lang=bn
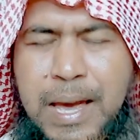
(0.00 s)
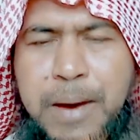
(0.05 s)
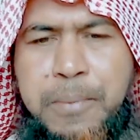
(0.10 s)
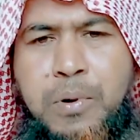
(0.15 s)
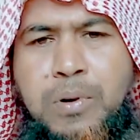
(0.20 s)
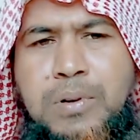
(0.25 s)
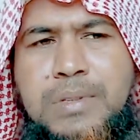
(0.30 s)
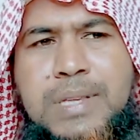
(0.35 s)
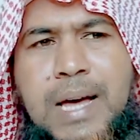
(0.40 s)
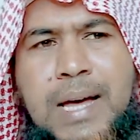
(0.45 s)

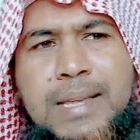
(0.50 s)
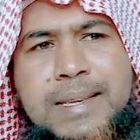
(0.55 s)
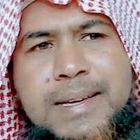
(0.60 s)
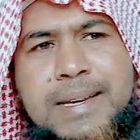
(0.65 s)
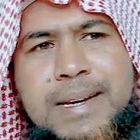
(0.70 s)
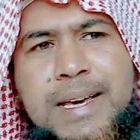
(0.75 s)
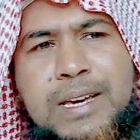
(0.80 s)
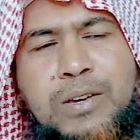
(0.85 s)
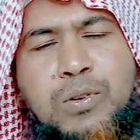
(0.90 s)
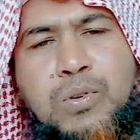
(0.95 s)
এবং
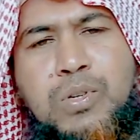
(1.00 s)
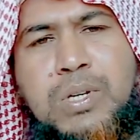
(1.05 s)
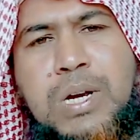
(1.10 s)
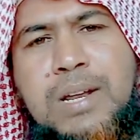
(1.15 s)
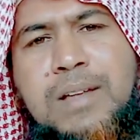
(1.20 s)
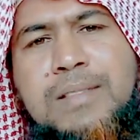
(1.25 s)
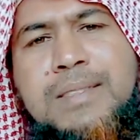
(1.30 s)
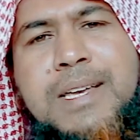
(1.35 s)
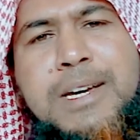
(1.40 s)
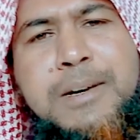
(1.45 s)
তাদের এই
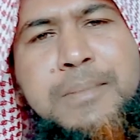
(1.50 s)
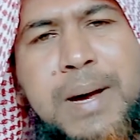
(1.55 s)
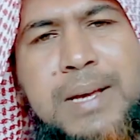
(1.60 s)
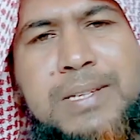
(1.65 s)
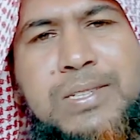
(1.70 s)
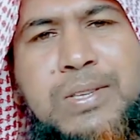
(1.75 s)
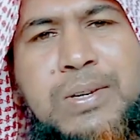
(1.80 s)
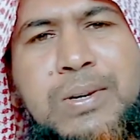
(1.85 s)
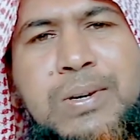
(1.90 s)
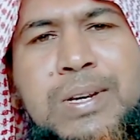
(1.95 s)
রোশানল থেকে
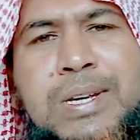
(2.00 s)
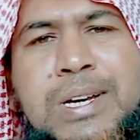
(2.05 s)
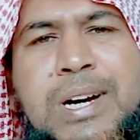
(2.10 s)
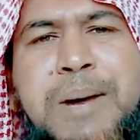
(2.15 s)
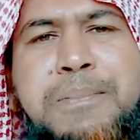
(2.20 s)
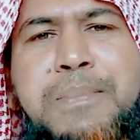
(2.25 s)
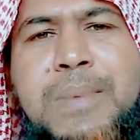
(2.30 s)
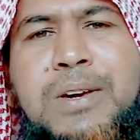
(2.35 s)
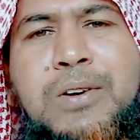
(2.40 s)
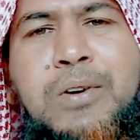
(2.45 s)
বাঁচতে হলে
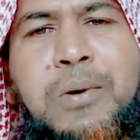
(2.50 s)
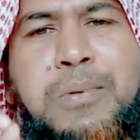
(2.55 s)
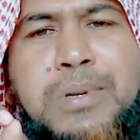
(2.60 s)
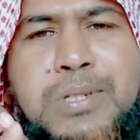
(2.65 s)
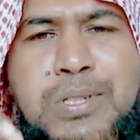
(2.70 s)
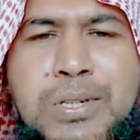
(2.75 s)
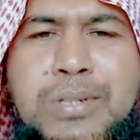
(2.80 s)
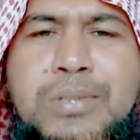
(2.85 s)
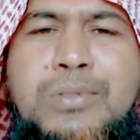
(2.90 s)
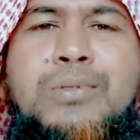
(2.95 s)
আপনাকে
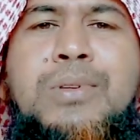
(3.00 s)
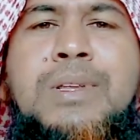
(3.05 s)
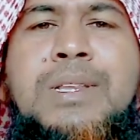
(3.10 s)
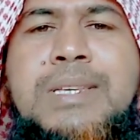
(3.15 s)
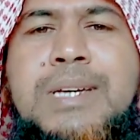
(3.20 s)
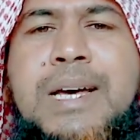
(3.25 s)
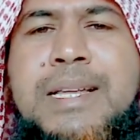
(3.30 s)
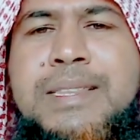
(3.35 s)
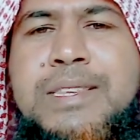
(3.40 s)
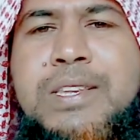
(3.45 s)
অবশ্যই দলিল
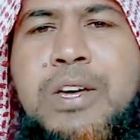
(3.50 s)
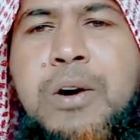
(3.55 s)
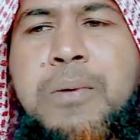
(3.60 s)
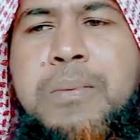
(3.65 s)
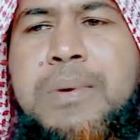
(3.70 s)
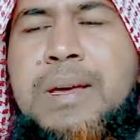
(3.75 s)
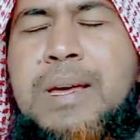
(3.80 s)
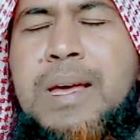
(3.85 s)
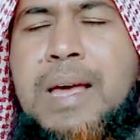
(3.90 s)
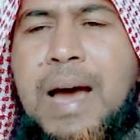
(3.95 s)
জানতে
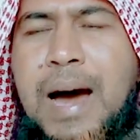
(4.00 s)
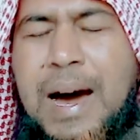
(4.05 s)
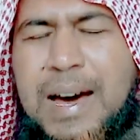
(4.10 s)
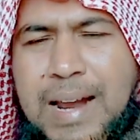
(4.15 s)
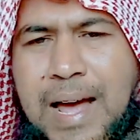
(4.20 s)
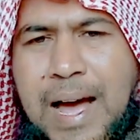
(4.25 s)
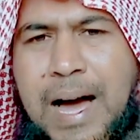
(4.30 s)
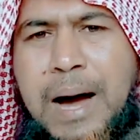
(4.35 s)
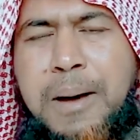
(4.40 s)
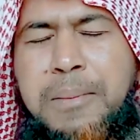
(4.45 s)
হবে আর
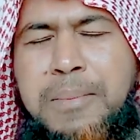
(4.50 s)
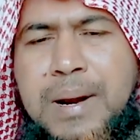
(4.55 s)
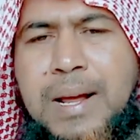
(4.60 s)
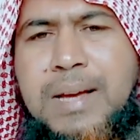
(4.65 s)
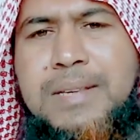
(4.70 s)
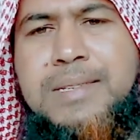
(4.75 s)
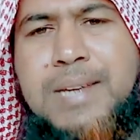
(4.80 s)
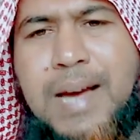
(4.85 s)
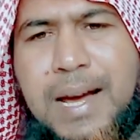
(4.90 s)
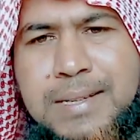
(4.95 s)
আমরা
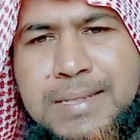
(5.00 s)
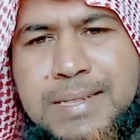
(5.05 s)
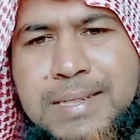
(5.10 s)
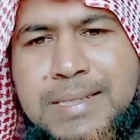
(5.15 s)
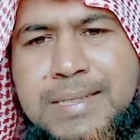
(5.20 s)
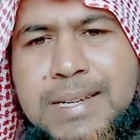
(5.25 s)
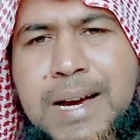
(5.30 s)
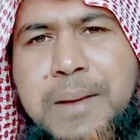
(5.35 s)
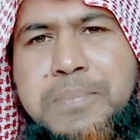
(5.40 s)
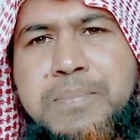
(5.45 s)
চাইছি
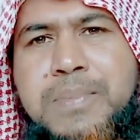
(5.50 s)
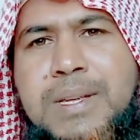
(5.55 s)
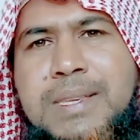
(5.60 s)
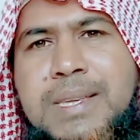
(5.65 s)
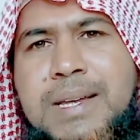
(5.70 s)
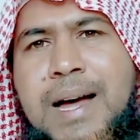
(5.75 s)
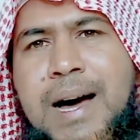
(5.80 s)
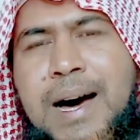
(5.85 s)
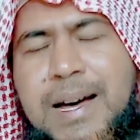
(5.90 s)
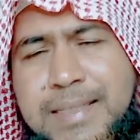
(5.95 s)
যে
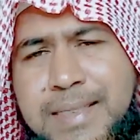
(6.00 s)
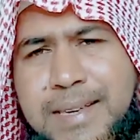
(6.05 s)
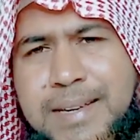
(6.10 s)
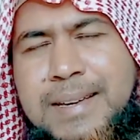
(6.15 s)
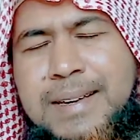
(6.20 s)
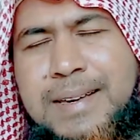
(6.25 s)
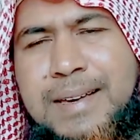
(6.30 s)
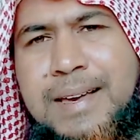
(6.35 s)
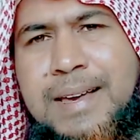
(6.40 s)
আপনাদের হাতে